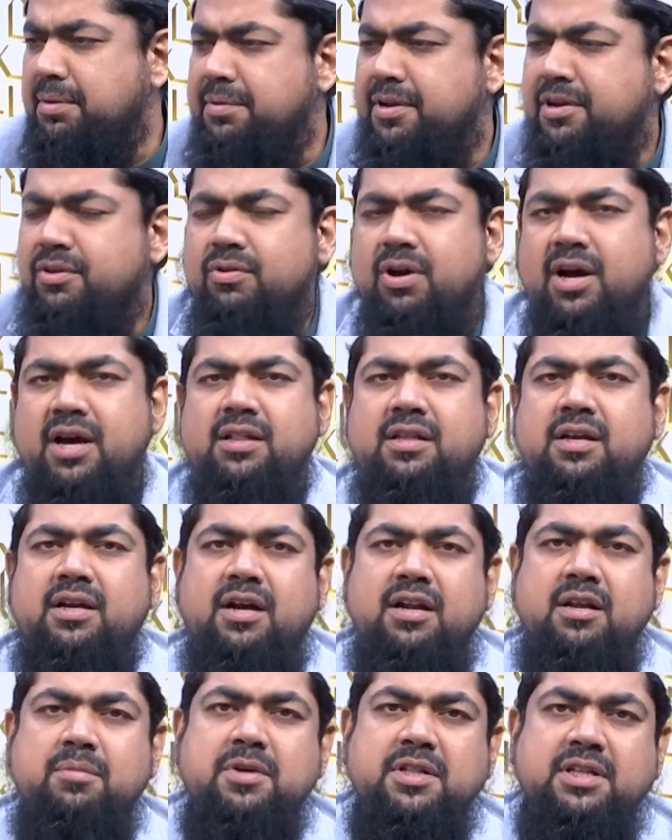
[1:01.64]
বিভিন্ন আয়াতে
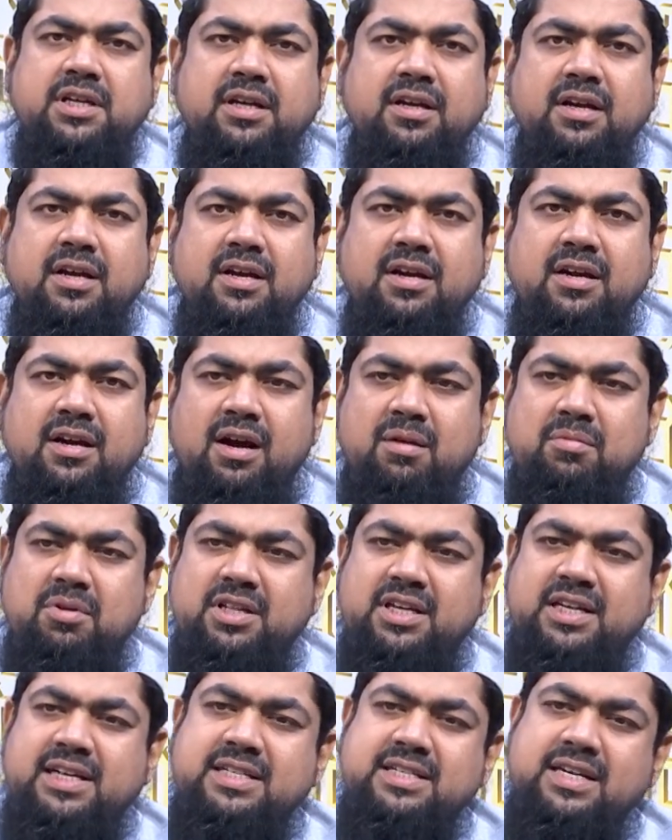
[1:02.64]
কারিমাতে আমরা
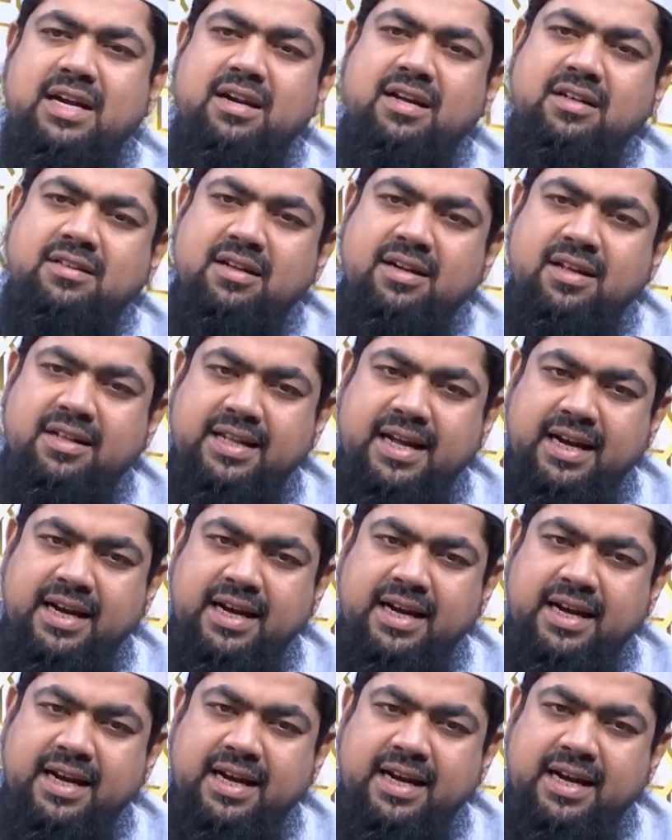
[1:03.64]
দেখি যে আল্লাহ তালা